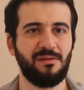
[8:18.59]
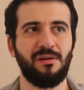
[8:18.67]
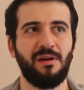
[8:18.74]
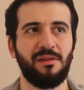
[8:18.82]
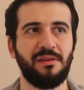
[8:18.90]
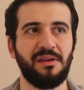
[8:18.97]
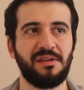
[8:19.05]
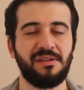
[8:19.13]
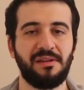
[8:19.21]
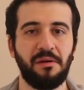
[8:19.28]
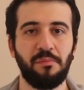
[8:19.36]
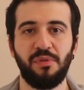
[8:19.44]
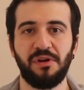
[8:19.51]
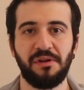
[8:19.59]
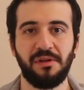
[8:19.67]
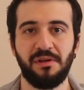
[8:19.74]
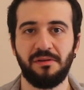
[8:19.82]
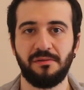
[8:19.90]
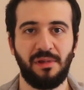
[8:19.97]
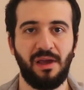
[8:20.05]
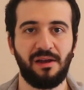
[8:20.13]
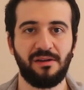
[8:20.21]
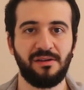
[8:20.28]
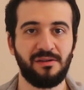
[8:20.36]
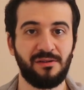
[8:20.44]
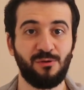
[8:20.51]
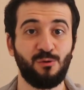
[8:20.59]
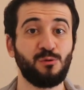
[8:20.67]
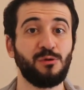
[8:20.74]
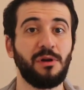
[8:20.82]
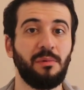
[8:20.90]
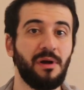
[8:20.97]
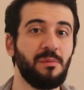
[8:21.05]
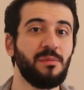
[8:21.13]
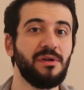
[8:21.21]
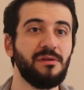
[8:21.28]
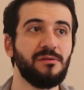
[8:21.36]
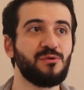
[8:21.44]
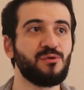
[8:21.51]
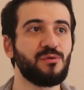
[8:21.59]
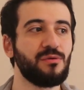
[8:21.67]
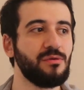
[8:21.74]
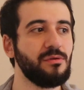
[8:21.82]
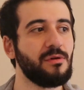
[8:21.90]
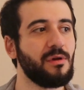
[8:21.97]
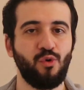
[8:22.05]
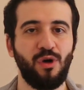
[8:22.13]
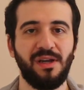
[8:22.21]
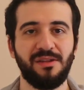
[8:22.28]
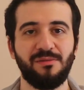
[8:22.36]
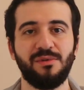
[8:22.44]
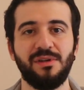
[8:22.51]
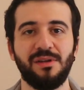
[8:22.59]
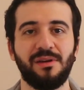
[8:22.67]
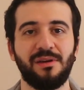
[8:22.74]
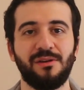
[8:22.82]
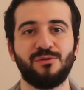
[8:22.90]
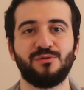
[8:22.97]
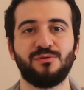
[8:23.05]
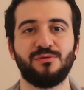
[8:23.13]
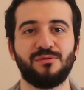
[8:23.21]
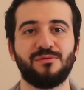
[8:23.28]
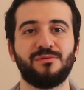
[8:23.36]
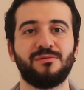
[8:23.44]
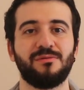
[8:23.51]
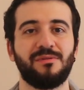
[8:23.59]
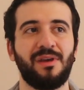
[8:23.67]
Hatta giden parada yani gitti gözüyle bakmayın. Çünkü bu hayata bir kere geliyorsunuz.